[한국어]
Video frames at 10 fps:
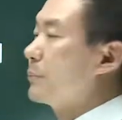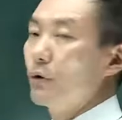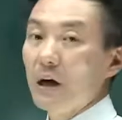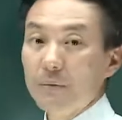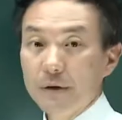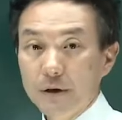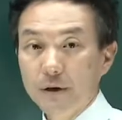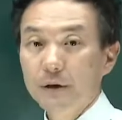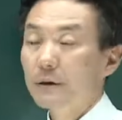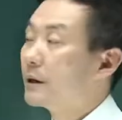
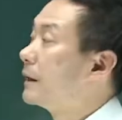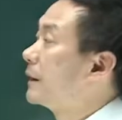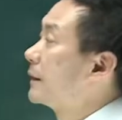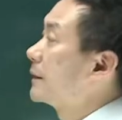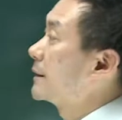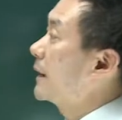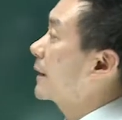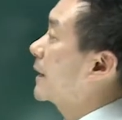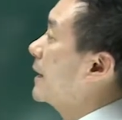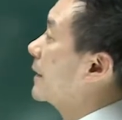불가분성. 자,
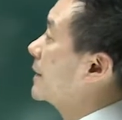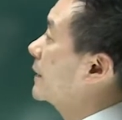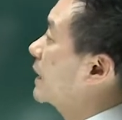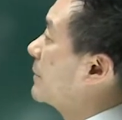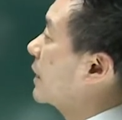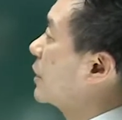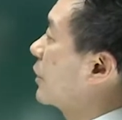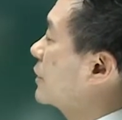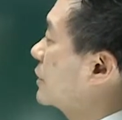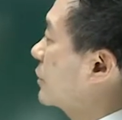계약 상대방이
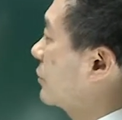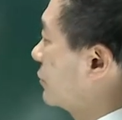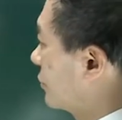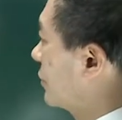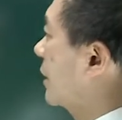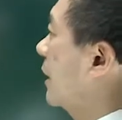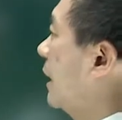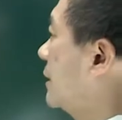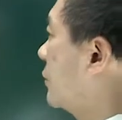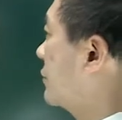여럿인 경우
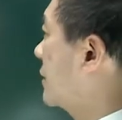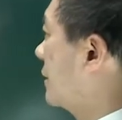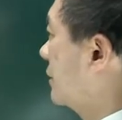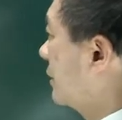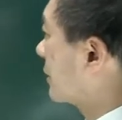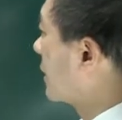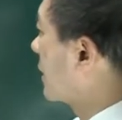해제권자는